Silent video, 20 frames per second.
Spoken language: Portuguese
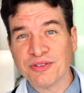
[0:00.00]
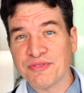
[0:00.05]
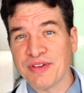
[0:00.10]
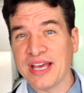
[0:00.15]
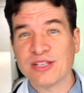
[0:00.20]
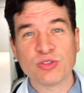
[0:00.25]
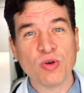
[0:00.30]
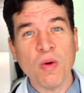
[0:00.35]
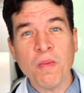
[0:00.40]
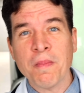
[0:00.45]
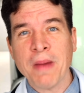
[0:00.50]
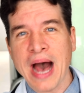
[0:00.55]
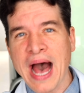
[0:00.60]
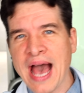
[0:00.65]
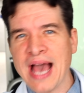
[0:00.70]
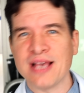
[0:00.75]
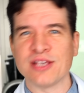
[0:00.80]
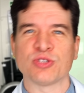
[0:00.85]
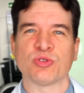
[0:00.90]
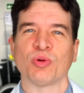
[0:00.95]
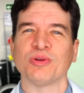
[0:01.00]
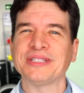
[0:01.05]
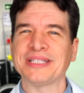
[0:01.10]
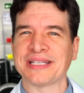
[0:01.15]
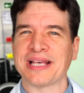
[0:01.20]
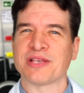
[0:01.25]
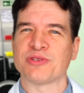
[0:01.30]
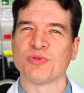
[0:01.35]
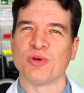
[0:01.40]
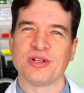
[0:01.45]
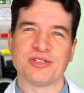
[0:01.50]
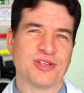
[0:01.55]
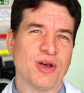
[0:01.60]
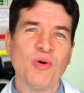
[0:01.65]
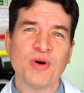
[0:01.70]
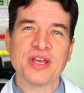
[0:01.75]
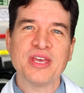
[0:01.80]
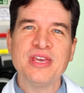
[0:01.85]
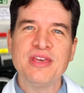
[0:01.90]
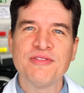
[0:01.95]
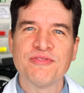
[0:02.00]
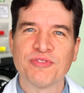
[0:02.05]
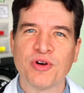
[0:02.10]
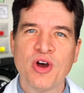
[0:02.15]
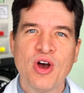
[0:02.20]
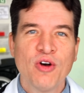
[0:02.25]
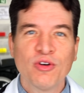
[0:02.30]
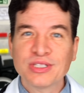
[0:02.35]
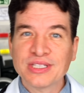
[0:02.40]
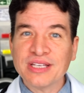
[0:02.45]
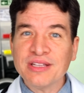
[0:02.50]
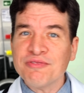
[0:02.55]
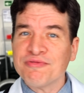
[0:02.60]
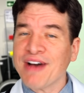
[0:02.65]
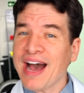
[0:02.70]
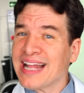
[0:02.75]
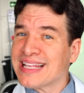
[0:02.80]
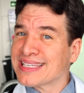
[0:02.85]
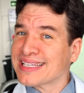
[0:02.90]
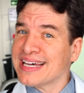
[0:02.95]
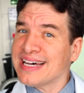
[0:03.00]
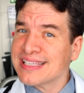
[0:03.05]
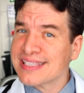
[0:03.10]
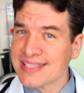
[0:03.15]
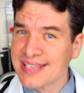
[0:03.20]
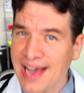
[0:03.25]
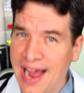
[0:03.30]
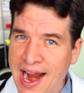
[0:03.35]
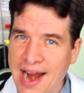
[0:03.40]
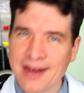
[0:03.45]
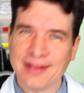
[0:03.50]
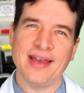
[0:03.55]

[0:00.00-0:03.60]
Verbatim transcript: vezes ou mais todas as noites. É horrível. Você não vai descansar,